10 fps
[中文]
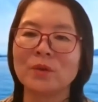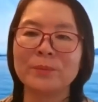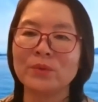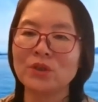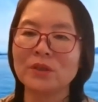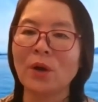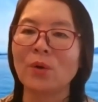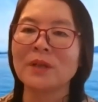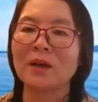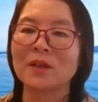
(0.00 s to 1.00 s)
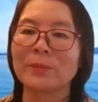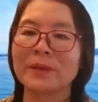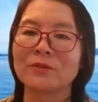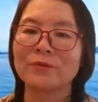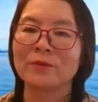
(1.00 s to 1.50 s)
我们不是头脑里面
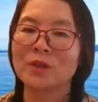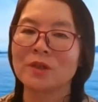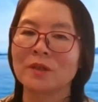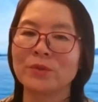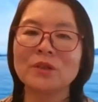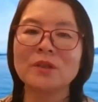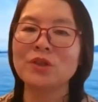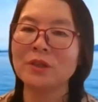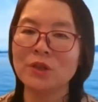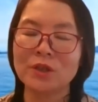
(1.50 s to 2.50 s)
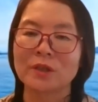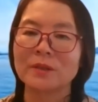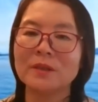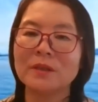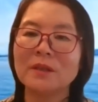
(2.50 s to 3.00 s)
的服侍，不是知识，
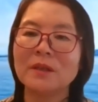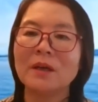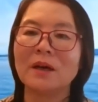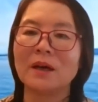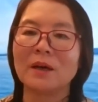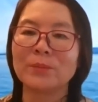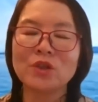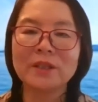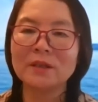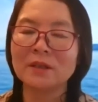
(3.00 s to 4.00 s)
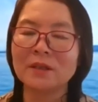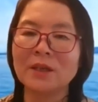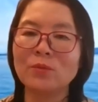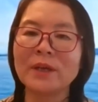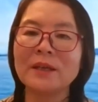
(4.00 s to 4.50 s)
啊，不是呃，
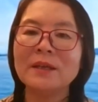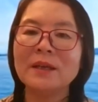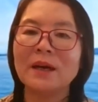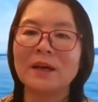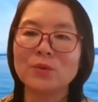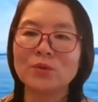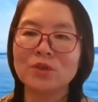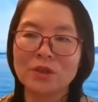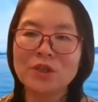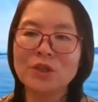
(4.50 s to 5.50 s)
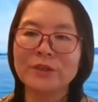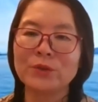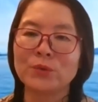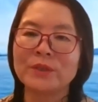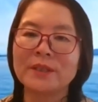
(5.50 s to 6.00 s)
因为用知识的
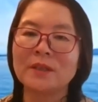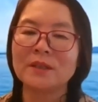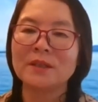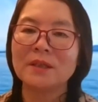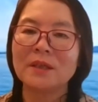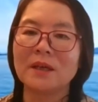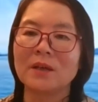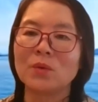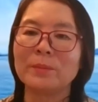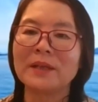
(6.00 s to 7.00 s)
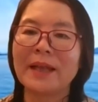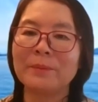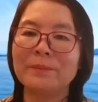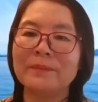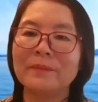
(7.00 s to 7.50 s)
读经啊，我们
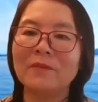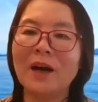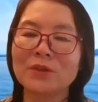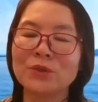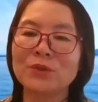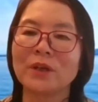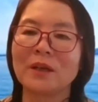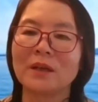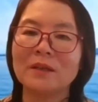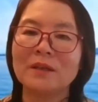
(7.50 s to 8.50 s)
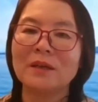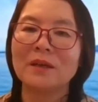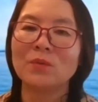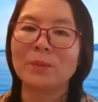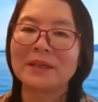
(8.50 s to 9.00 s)
来忘却了
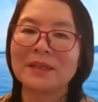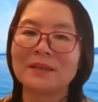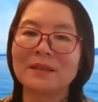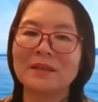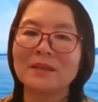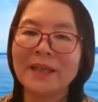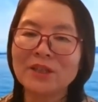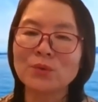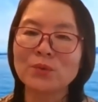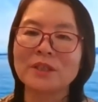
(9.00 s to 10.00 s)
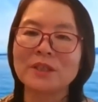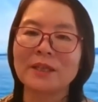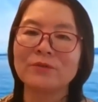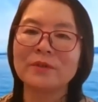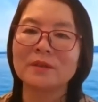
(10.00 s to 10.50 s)
我们跟耶稣的这
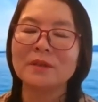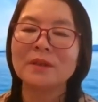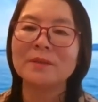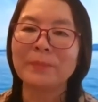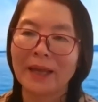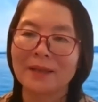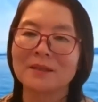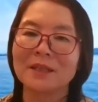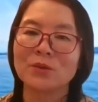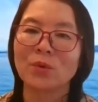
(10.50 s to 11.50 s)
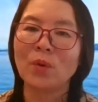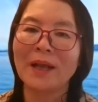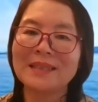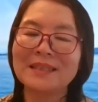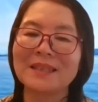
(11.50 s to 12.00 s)
一份美的这种
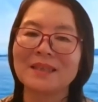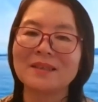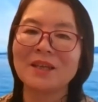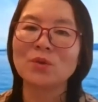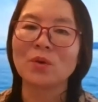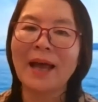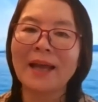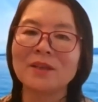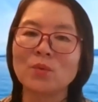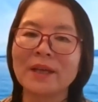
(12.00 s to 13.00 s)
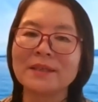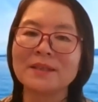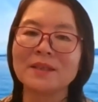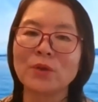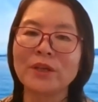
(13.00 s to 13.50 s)
关系，这种爱的关
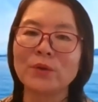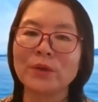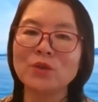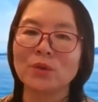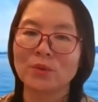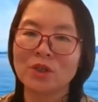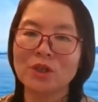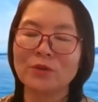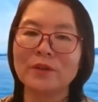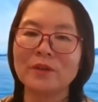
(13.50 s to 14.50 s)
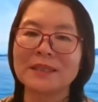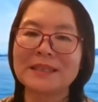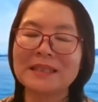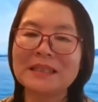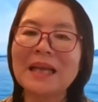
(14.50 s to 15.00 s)
系。所以有一种侍奉的
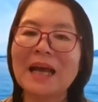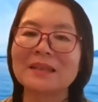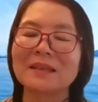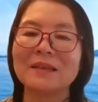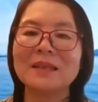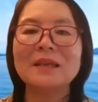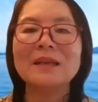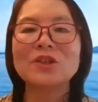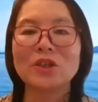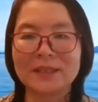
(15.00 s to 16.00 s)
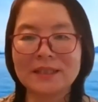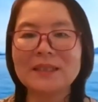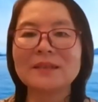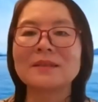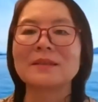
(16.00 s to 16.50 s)
心态呢，是
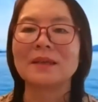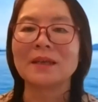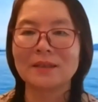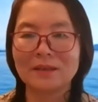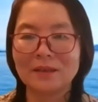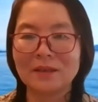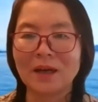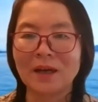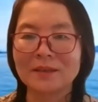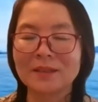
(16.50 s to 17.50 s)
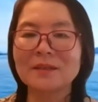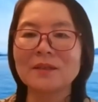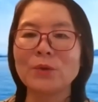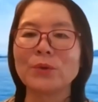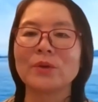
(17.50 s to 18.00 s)
尽责。啊，自
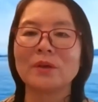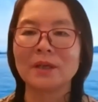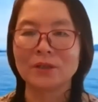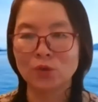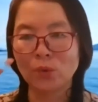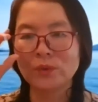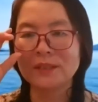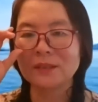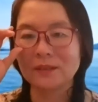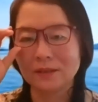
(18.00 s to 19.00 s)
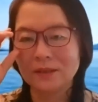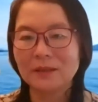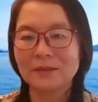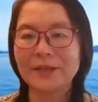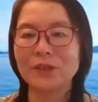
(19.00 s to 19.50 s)
律很忠心，
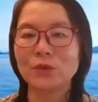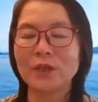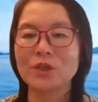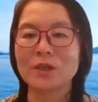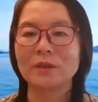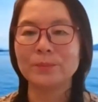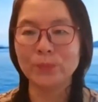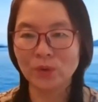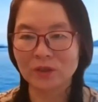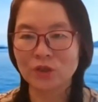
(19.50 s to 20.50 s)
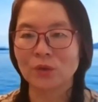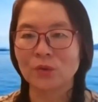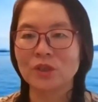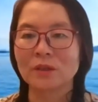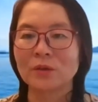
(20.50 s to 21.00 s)
但是却是墨守
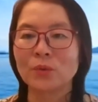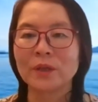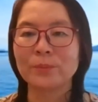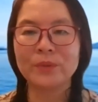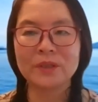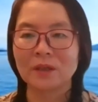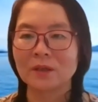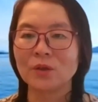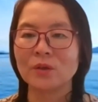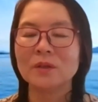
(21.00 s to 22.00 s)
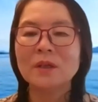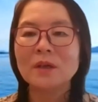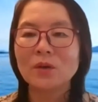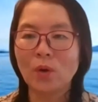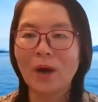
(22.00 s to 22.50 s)
成规，不能够
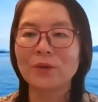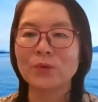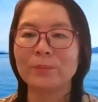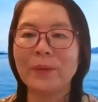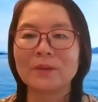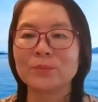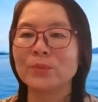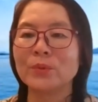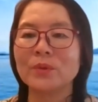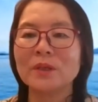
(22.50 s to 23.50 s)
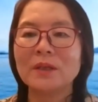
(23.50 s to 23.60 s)
跨越半步。